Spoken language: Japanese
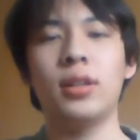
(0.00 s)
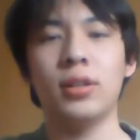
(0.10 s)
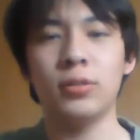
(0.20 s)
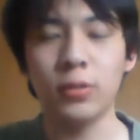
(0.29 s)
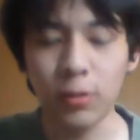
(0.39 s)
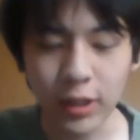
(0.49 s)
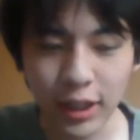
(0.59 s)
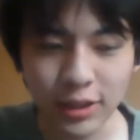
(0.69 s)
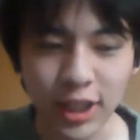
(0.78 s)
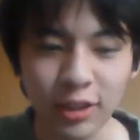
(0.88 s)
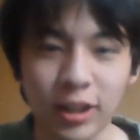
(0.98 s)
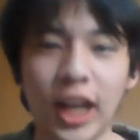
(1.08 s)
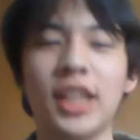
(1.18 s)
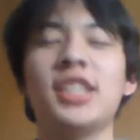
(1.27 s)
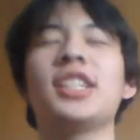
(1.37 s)
不合格者の
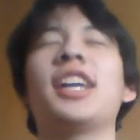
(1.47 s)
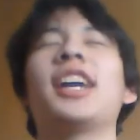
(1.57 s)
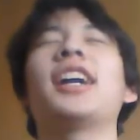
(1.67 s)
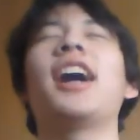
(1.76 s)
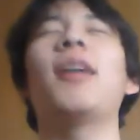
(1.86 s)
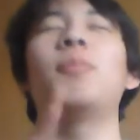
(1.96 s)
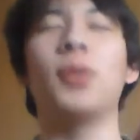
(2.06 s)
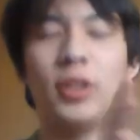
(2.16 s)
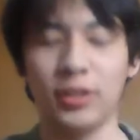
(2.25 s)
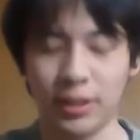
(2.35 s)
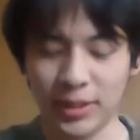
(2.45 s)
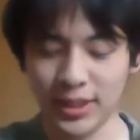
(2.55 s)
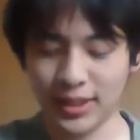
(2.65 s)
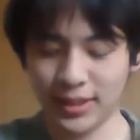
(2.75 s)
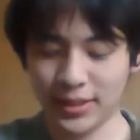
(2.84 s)
開示結果発表でございま
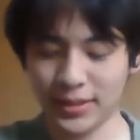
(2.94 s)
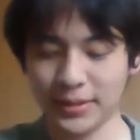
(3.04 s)
す。